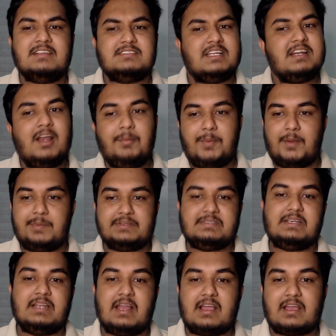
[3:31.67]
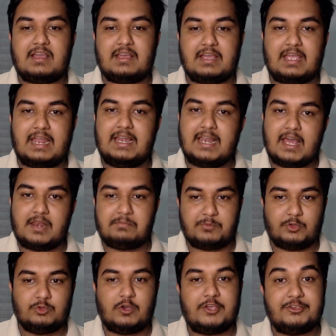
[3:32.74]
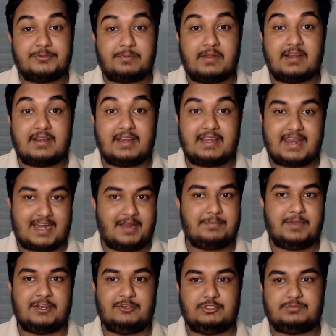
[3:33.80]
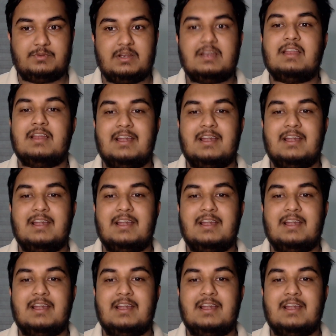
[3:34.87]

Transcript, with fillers: ஜென்ரல் பர்பஸ்க்கு நாங்கள் எல்லோரும் பொதுவாக யூஸ் பண்ணுற நிறைய பேர் யூஸ் பண்ணுற